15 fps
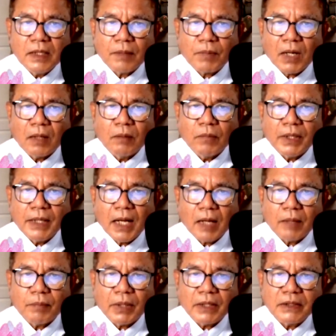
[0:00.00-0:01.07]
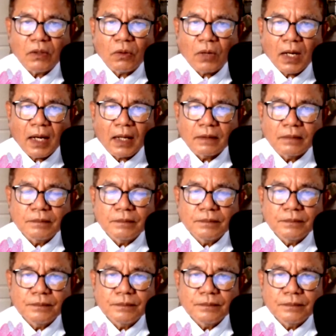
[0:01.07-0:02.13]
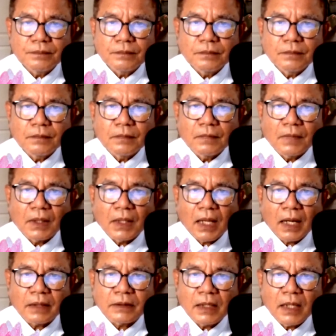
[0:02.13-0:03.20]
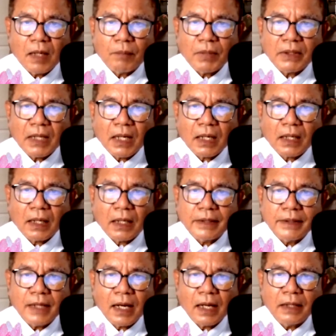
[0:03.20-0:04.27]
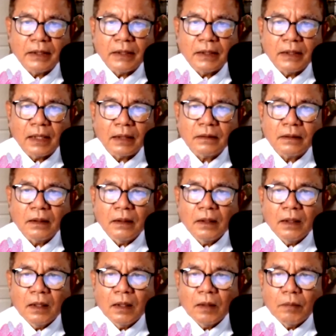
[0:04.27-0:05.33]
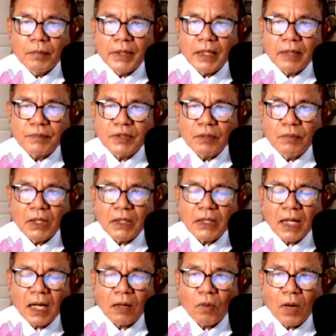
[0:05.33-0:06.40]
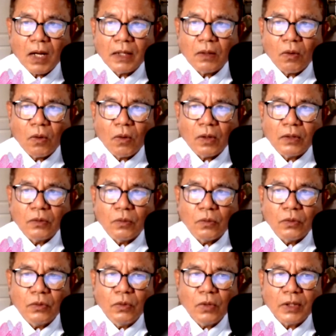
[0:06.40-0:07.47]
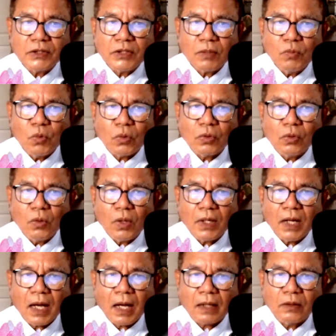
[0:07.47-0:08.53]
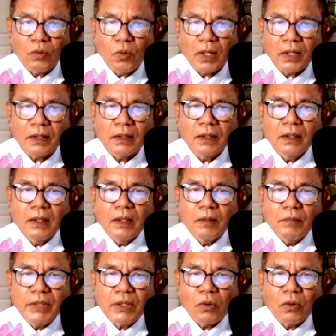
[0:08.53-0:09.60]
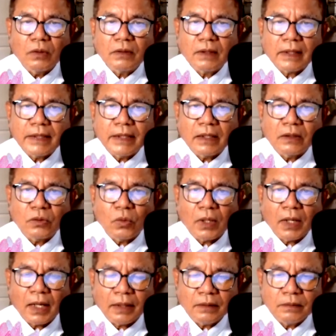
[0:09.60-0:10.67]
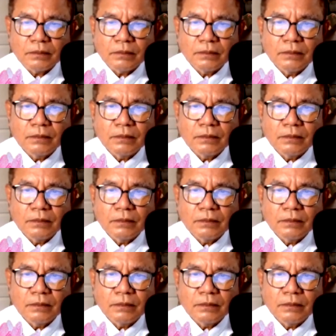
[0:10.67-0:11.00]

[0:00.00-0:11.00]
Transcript: เทียบกันไม่ได้พระเจ้าค่ะนางชนะปะทะกัลยาณีนั้น เปรียบเสมือนนางวานอนหูด้วน จมูกด้วนหางด้วน มีขนเกรียนตัวนั้น